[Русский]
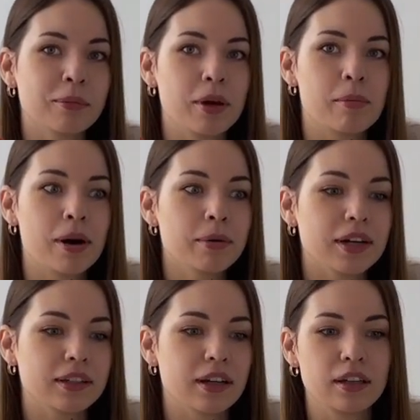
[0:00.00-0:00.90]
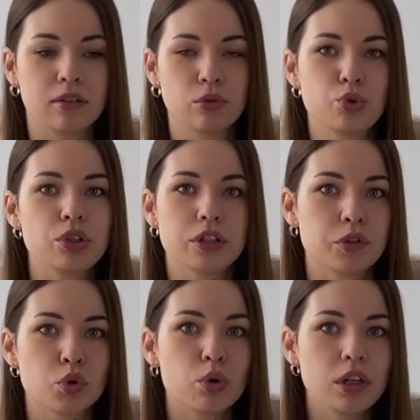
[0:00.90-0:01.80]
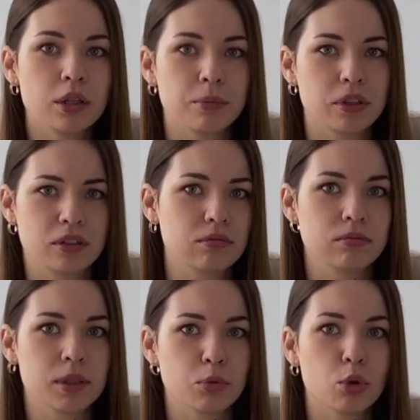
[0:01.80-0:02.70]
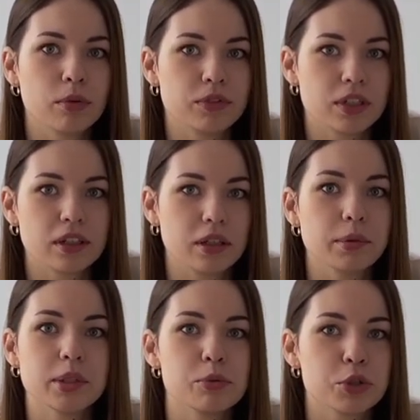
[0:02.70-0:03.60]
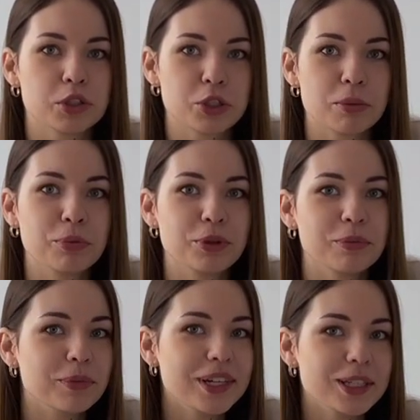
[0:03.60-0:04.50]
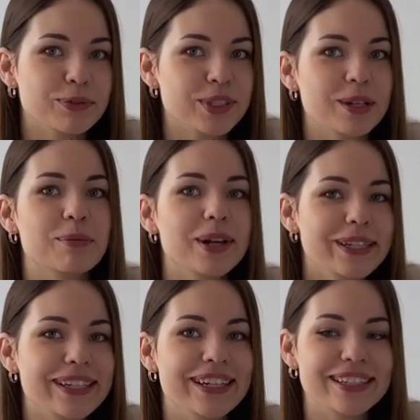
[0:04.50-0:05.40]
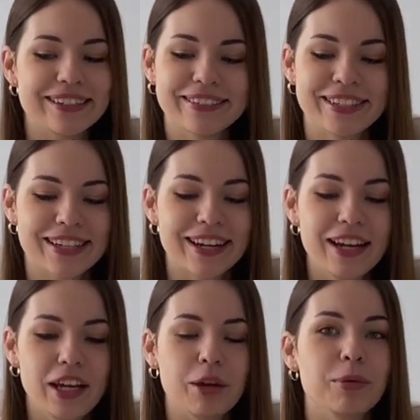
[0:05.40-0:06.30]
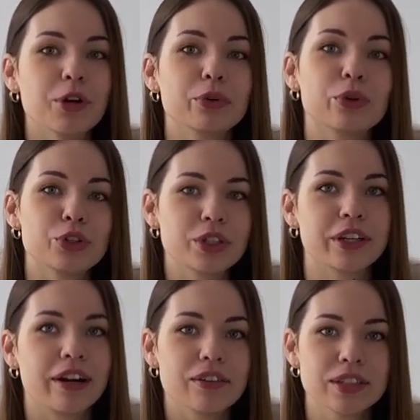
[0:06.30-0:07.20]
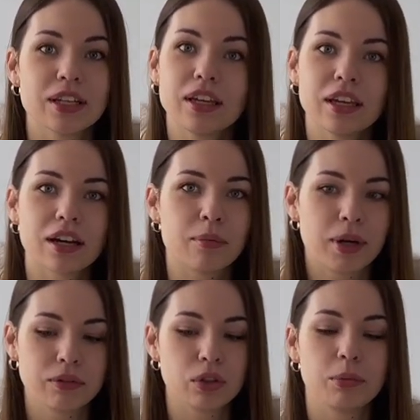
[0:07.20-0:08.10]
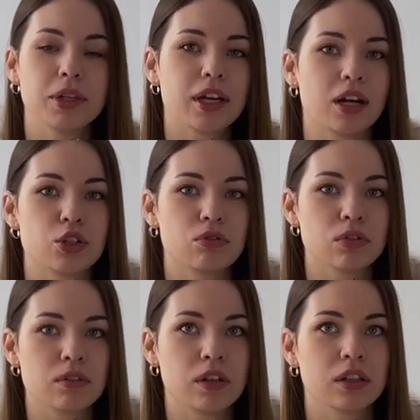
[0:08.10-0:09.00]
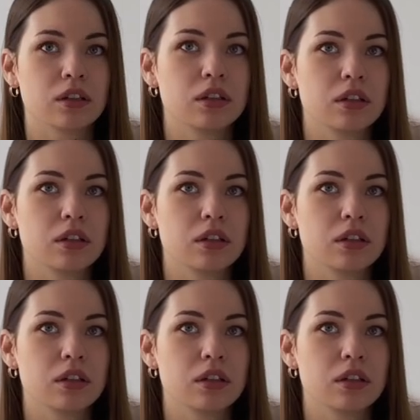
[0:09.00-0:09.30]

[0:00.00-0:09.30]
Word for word: моя мама, когда я вот училась в школе, и мы там дома все одним и тем же шампунем мылись, все мальчики, и девочки. И мне он очень нравился, и аромат вот именно оранжевого Да, цвета. мне запах